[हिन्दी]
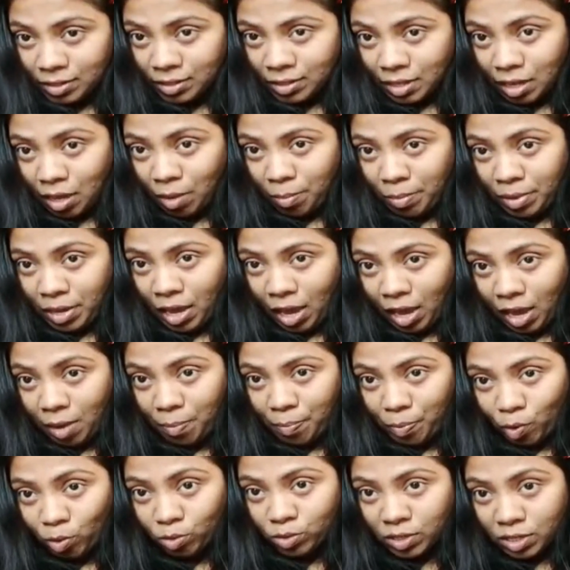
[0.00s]
सेम यही
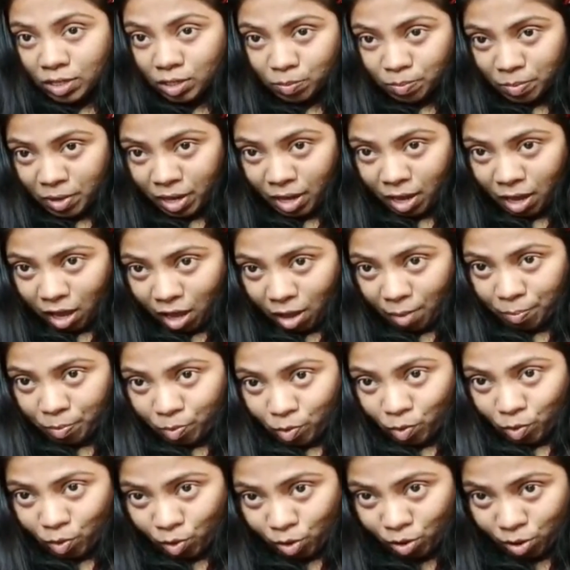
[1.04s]
प्रोसेस में
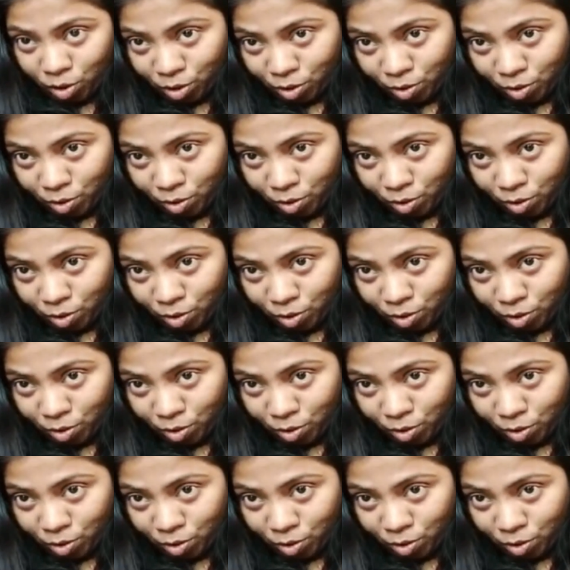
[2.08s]
आपको